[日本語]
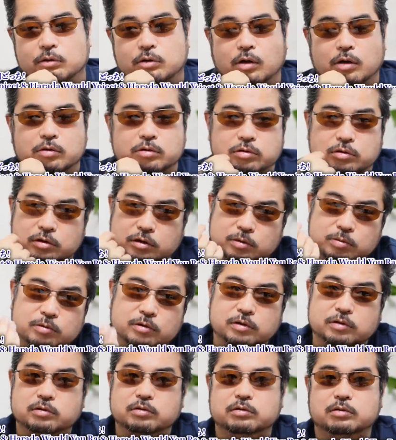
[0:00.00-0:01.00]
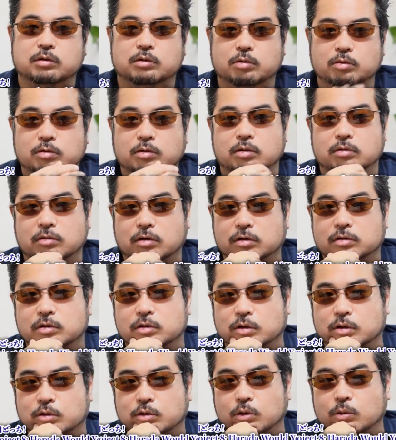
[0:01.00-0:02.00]
逆に自分が作ったらどうなのかっ
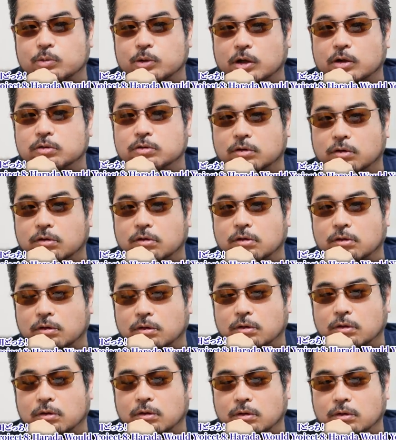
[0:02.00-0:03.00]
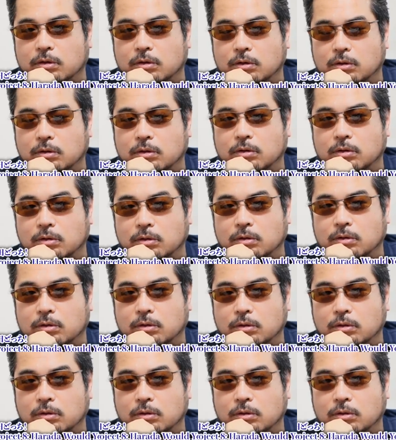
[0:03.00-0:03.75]
ていうのは興味あるね。あ確かにね、うん